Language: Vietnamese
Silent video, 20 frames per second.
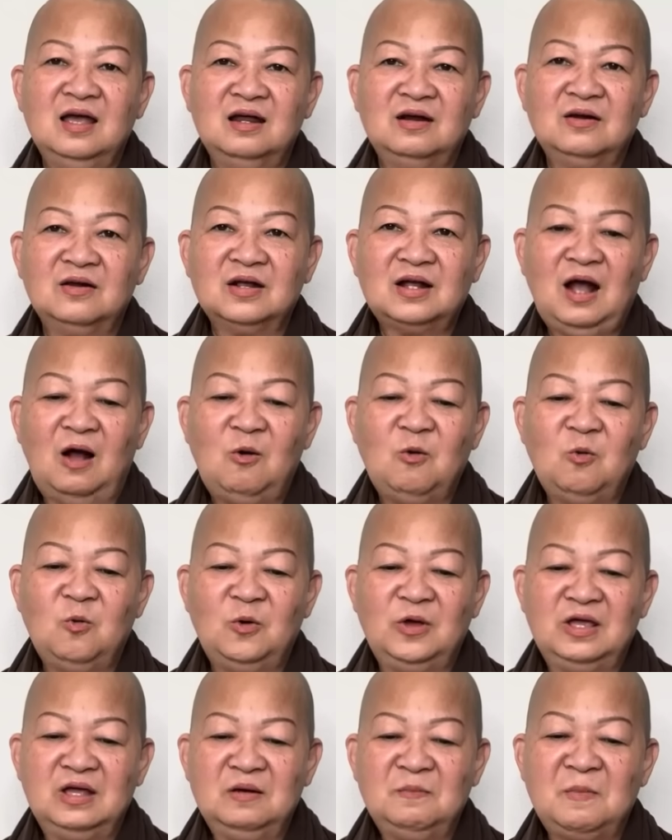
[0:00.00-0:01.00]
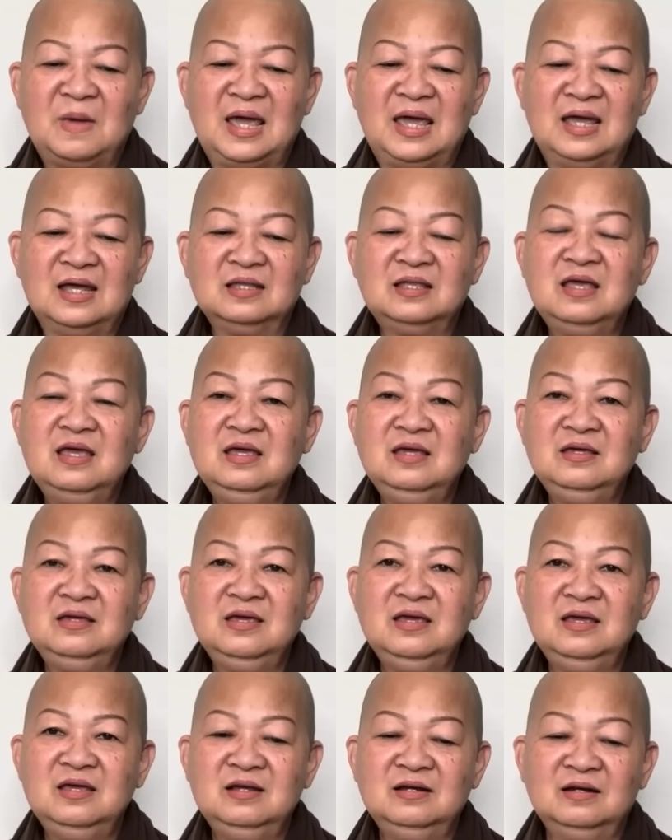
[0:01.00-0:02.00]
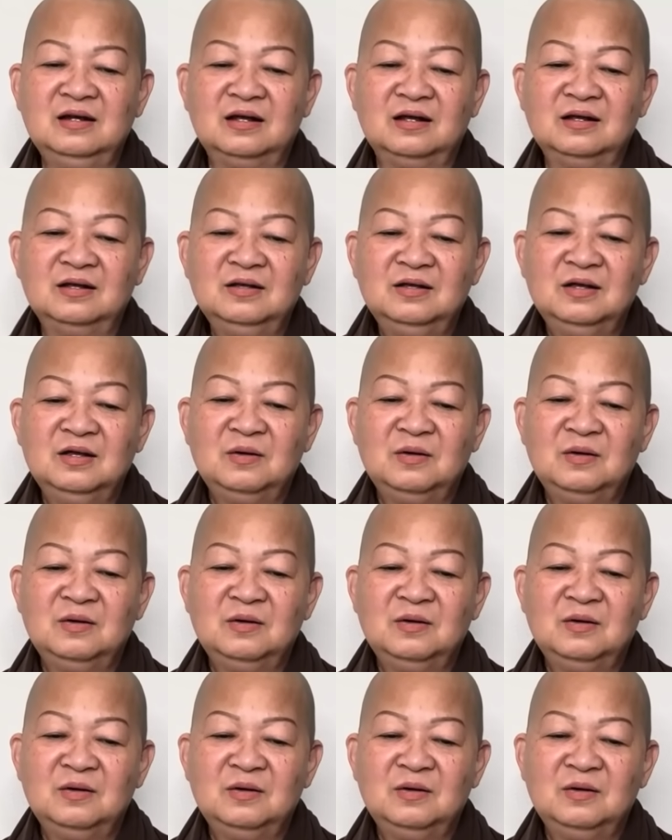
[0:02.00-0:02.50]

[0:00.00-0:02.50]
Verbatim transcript: rồi cầu nguyện mẹ thiên nhiên nè,